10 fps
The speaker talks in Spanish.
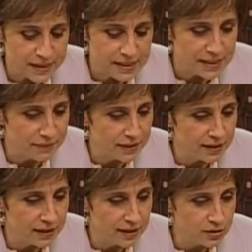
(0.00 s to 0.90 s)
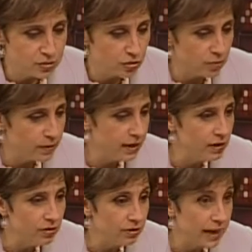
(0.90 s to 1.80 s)
precisamente
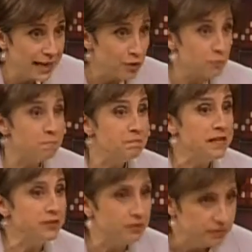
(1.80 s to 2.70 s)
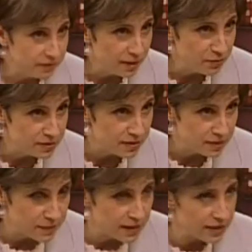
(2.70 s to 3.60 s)
sobre lo que ha irrumpido en
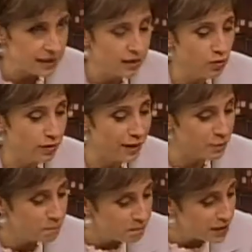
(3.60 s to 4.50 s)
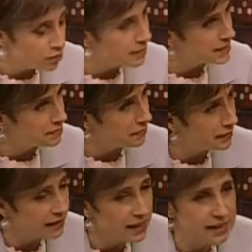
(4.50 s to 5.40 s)
nuestras vidas, lo que ha irrumpido
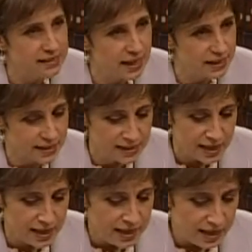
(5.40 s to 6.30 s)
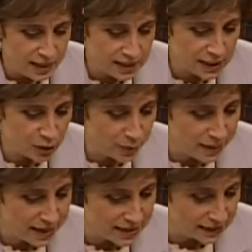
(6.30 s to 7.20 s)
masivamente en las calles. Eh, si
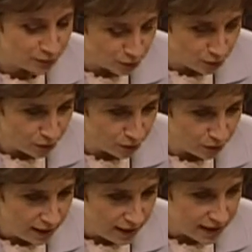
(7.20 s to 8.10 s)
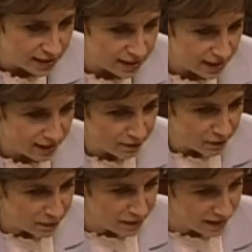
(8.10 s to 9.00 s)
tuvieras, Antonio, que hacer
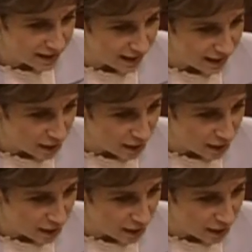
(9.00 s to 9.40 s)
una especie de